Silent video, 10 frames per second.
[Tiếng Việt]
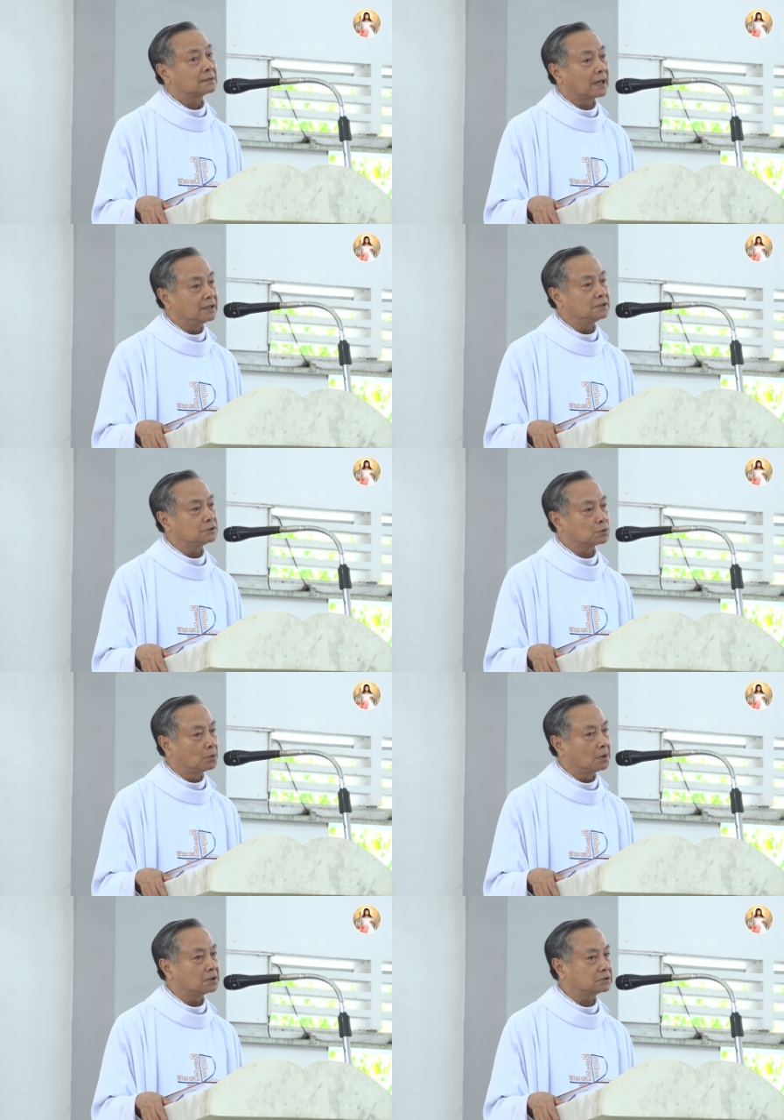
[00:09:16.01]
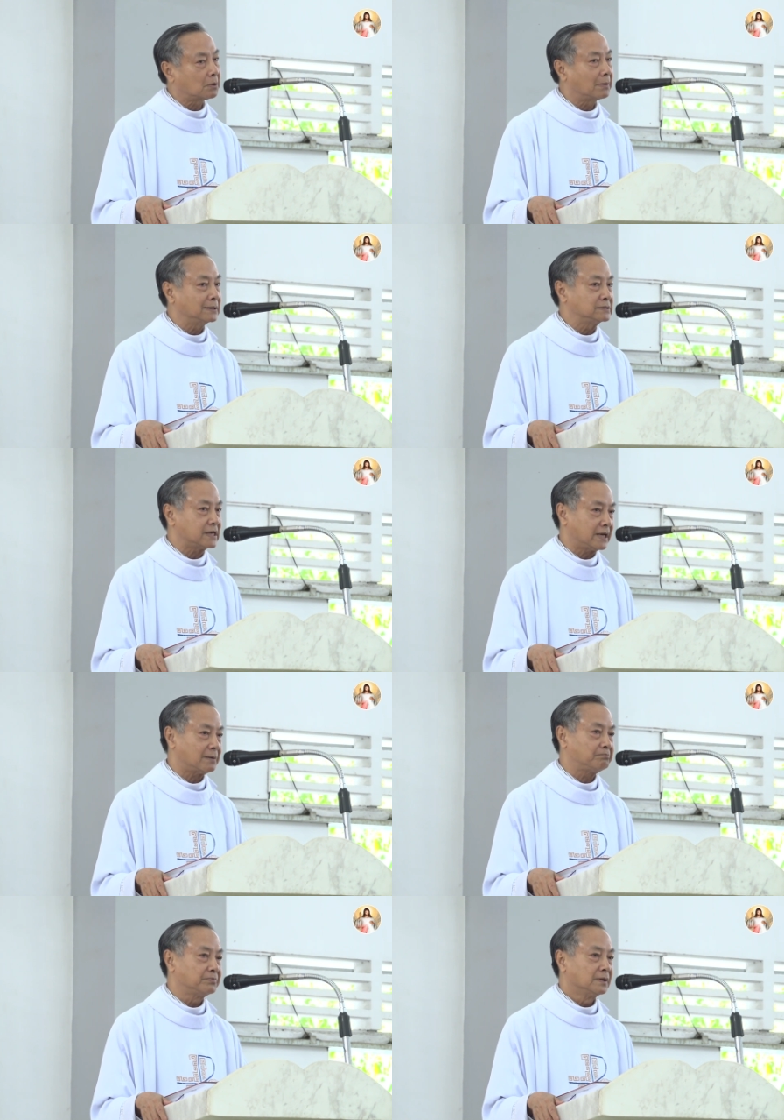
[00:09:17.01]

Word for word: thấy Chúa trong anh chị em